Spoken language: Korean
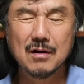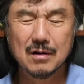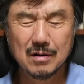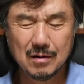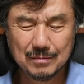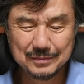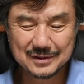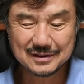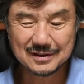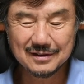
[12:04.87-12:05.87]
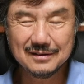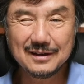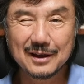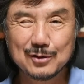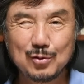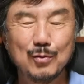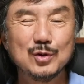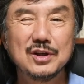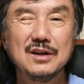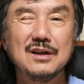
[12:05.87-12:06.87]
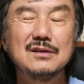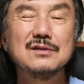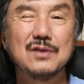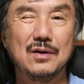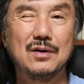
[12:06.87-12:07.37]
엄청나게 소모적이라는 거죠.